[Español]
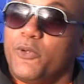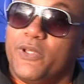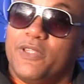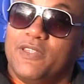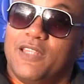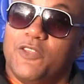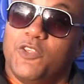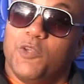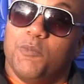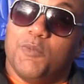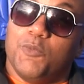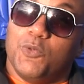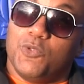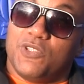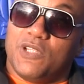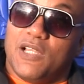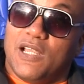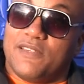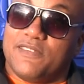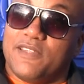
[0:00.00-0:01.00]
proyectando mi
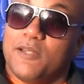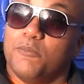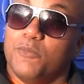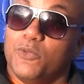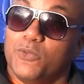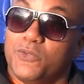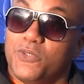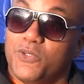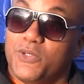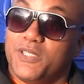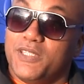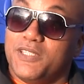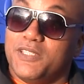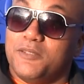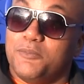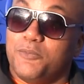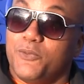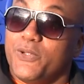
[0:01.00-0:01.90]
música hacia el mundo y